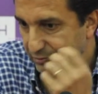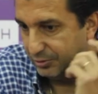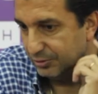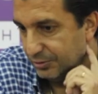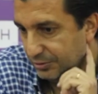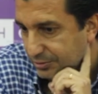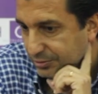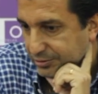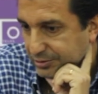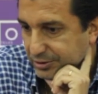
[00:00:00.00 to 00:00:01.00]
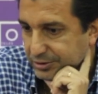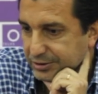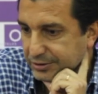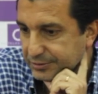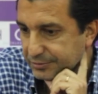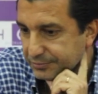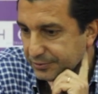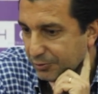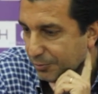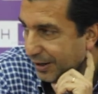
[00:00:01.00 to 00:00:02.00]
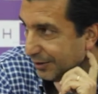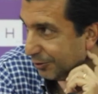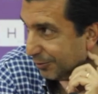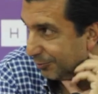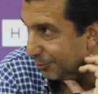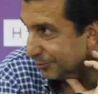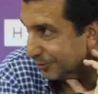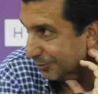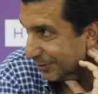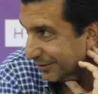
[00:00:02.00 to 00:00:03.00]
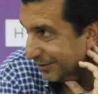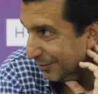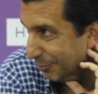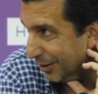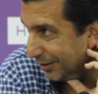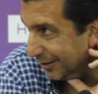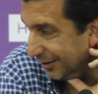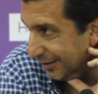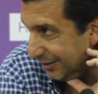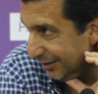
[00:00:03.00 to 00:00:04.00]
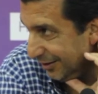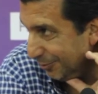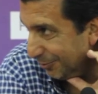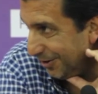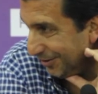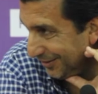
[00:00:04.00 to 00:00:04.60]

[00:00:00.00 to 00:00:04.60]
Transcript: llevo llevo pagando de mi bolsillo bastante tiempo el alquiler y ya no,